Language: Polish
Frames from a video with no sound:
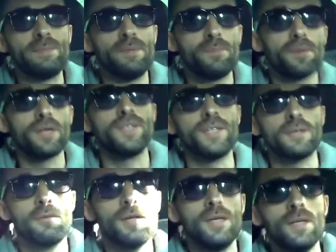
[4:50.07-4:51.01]
i bym poleciał.
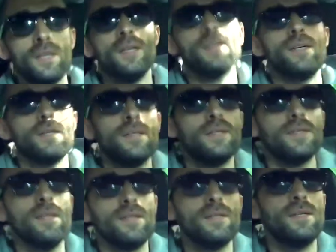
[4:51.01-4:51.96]

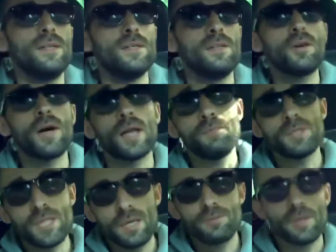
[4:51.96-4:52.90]
Yy, no, ale mieszkałem,